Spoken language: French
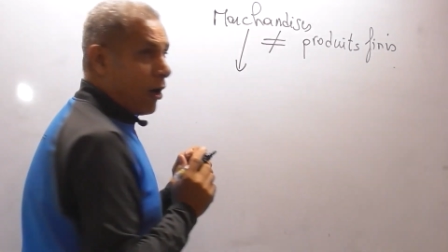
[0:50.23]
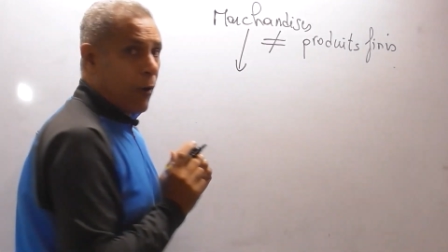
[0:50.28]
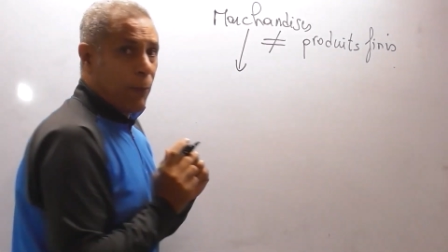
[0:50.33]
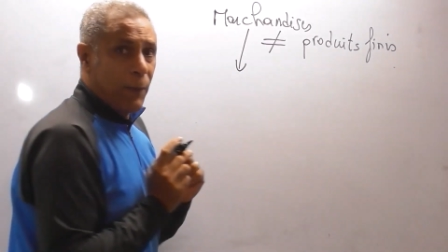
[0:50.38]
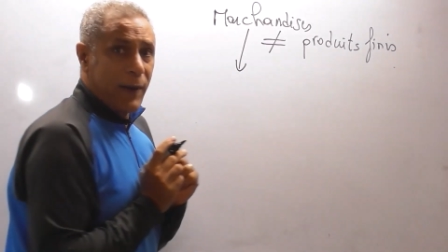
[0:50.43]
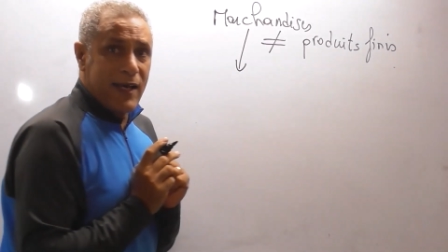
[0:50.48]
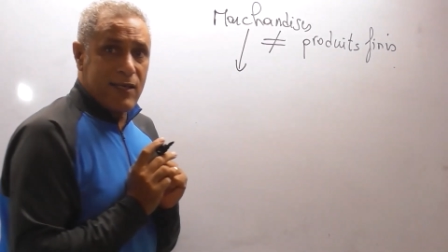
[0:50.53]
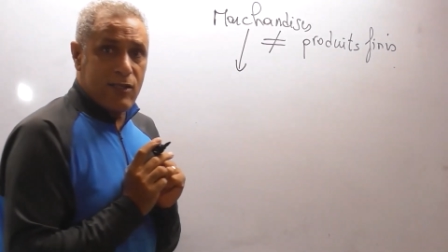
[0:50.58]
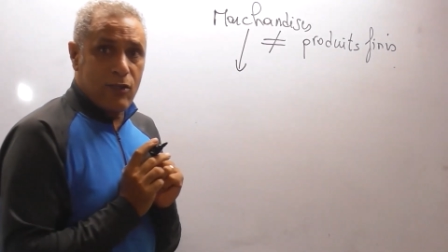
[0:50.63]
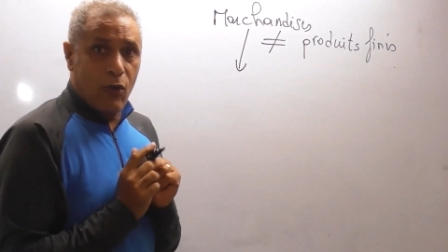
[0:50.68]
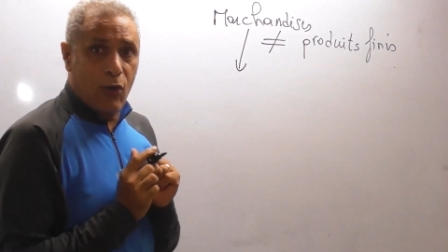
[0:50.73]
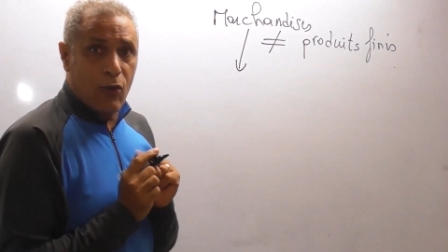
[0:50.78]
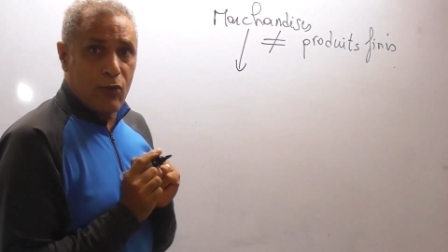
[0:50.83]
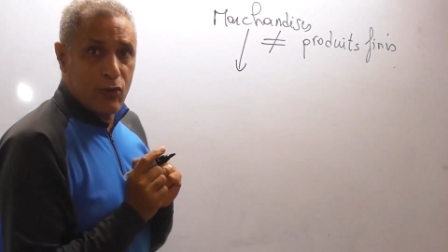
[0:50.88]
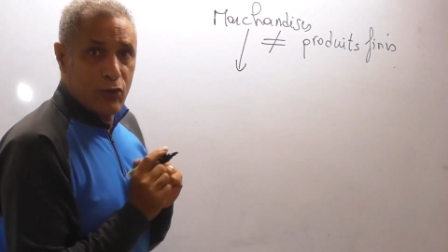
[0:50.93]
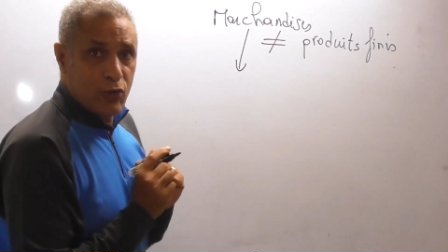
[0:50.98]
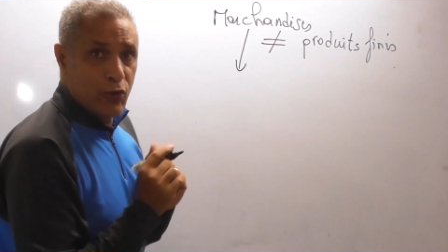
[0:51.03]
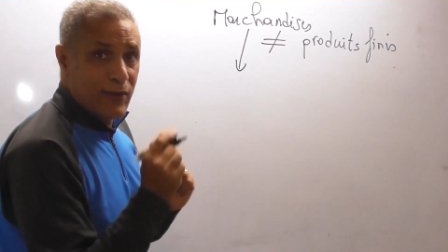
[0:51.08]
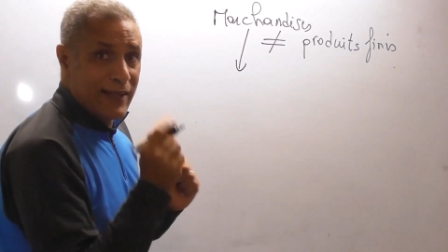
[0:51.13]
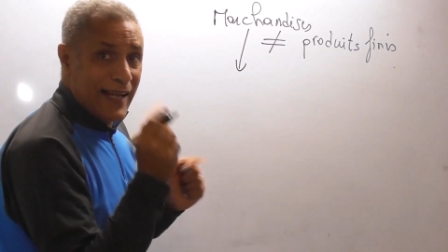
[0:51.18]
en
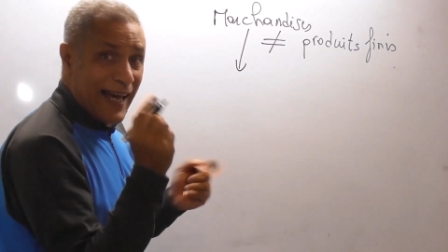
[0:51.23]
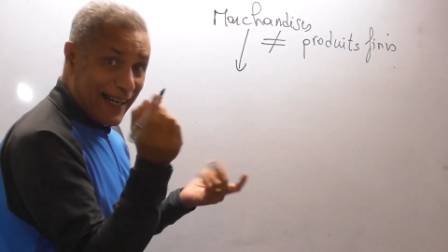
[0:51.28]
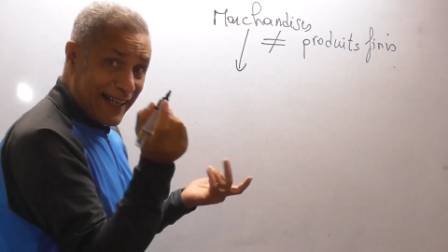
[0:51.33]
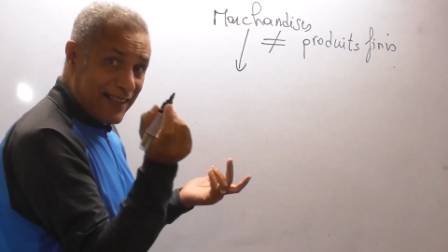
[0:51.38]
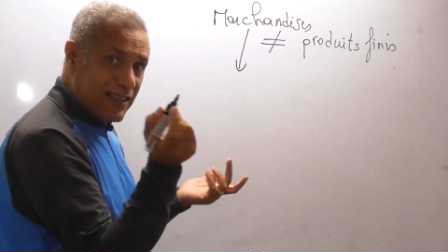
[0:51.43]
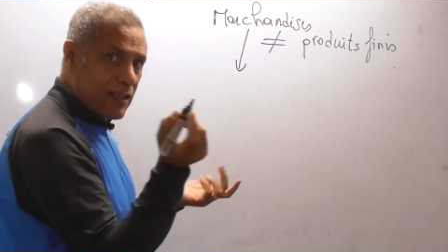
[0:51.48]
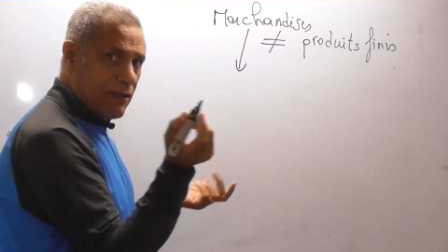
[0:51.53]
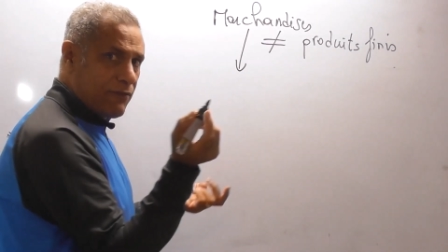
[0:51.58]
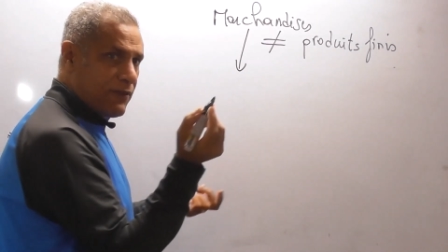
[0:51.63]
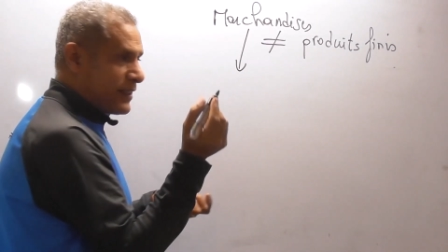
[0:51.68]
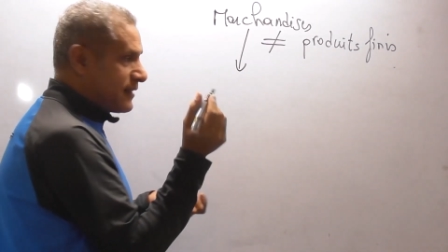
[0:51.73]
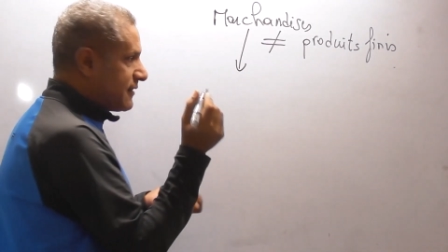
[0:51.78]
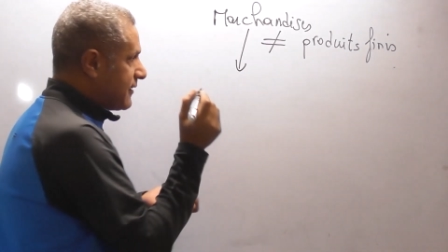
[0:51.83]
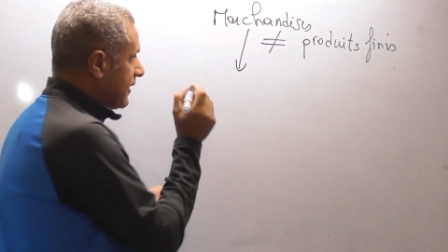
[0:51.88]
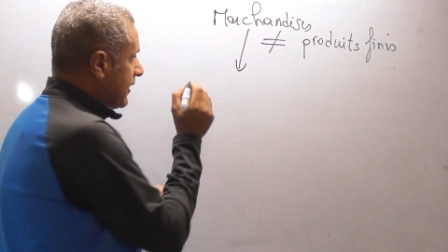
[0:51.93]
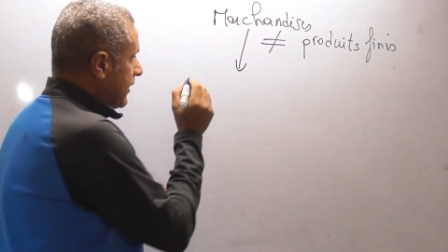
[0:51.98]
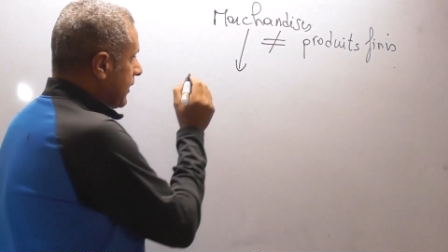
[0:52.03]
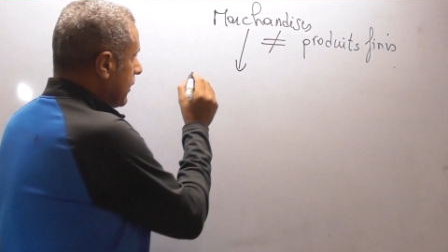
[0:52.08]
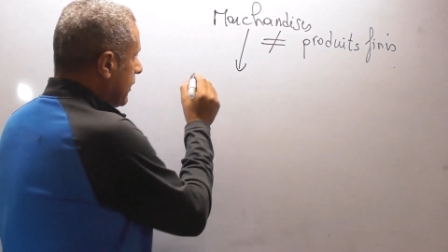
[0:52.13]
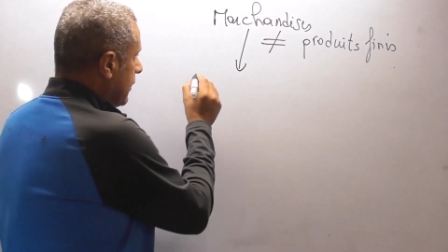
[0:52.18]
présence d'une
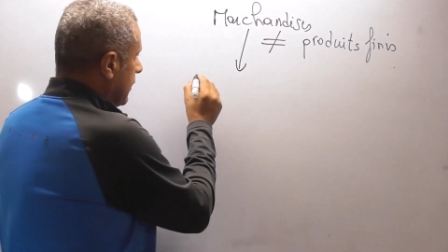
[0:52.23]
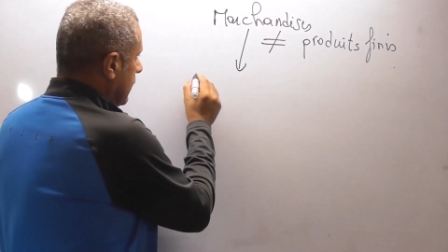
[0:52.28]
activité